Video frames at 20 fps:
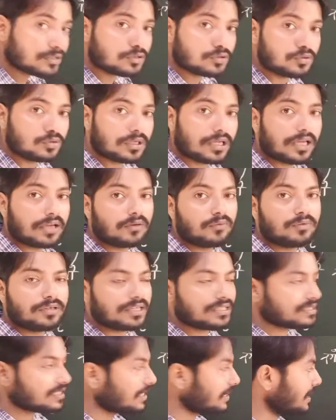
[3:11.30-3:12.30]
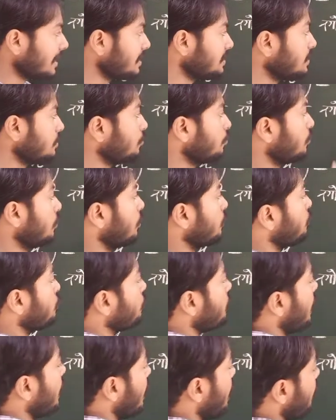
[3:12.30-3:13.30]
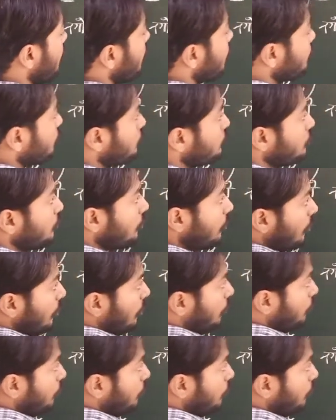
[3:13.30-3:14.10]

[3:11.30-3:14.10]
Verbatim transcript: मजदूर है उनकी संख्या जीरो कर दूंगा तो जो